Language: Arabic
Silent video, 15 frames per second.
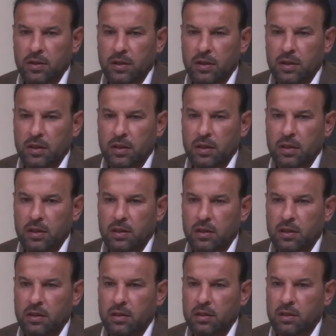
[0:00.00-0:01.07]
آه،
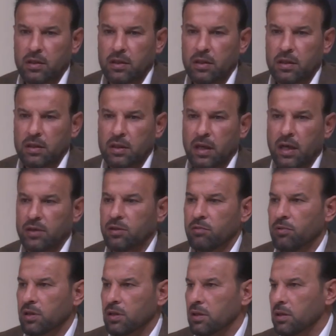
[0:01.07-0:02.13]

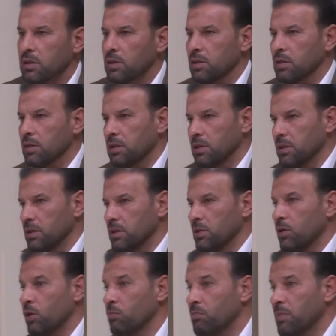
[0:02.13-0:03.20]
اعتبر
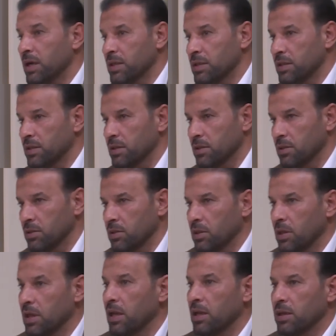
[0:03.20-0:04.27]
حمادي
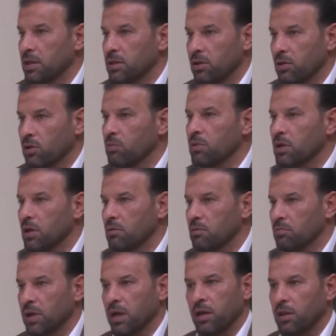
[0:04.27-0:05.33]
الى اليد الكبرى
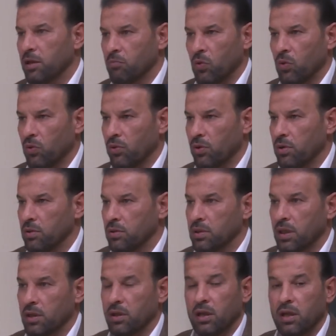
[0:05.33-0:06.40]
بهذا الموضوع
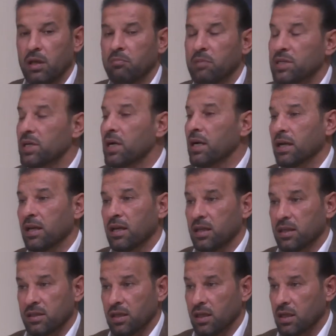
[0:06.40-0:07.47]
يعني المشاكل
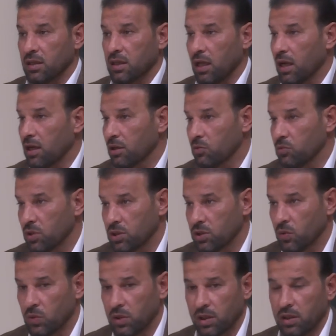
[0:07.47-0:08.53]
اللي صارت على القوه
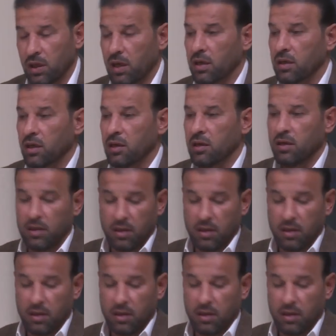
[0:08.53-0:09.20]
الجويه حقيقه